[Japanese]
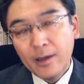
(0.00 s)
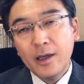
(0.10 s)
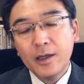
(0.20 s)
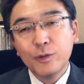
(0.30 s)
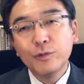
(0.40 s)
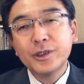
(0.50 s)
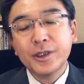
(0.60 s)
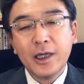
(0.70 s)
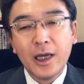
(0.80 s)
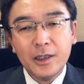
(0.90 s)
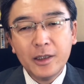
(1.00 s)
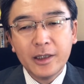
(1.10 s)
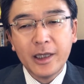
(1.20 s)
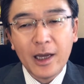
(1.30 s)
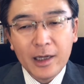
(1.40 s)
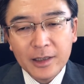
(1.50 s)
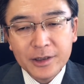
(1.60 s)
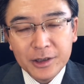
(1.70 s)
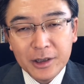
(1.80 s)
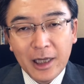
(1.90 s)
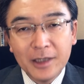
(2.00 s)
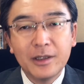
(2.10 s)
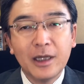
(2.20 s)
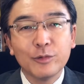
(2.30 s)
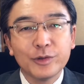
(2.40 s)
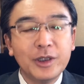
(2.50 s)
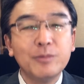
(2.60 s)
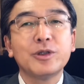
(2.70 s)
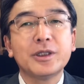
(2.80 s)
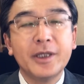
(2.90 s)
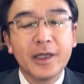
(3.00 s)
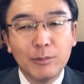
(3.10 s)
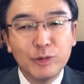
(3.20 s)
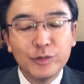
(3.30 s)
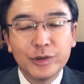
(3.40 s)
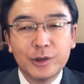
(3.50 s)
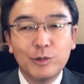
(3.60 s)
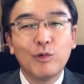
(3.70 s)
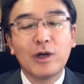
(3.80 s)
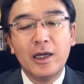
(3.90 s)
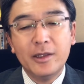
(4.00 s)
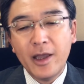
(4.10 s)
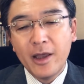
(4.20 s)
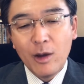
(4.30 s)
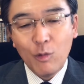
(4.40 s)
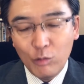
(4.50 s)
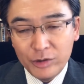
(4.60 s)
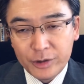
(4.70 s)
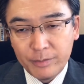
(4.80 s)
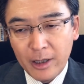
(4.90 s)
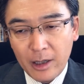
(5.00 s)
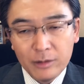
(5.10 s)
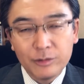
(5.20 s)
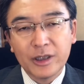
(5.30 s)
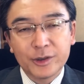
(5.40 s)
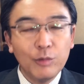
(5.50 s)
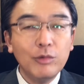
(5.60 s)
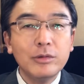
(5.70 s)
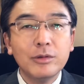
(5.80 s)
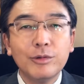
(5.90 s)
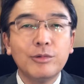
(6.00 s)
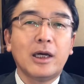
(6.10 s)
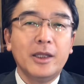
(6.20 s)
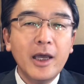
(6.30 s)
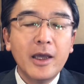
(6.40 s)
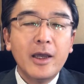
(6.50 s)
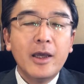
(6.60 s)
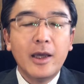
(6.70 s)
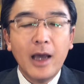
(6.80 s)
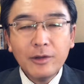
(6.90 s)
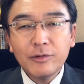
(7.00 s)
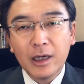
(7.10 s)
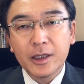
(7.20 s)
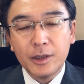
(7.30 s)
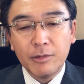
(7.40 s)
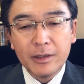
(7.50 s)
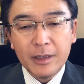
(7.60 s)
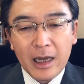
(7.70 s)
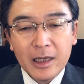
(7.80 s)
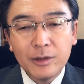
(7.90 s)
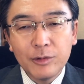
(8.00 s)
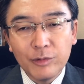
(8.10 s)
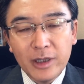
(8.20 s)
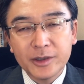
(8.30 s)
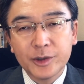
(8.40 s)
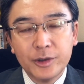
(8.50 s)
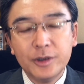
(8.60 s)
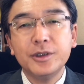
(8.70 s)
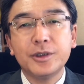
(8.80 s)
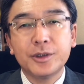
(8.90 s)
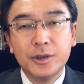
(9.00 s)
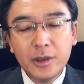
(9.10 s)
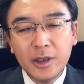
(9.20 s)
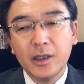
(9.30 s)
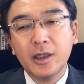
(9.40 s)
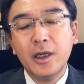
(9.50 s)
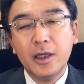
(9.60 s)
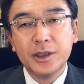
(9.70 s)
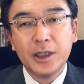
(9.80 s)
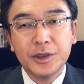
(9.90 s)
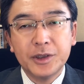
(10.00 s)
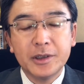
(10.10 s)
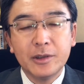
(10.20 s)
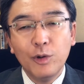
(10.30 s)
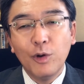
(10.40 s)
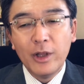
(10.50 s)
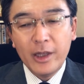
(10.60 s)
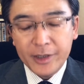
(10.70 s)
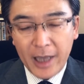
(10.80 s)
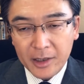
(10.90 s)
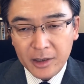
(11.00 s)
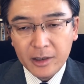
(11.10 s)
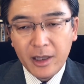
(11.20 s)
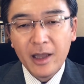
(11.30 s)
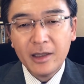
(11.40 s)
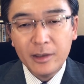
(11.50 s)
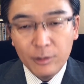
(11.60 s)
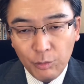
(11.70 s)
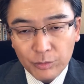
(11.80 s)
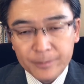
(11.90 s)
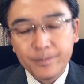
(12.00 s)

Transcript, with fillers: 業績が一期赤字になったとしてもですね、株主総会で追い詰められるとか、そういうことがねあるわけではないので、ついつい経営者自身のやりたいように、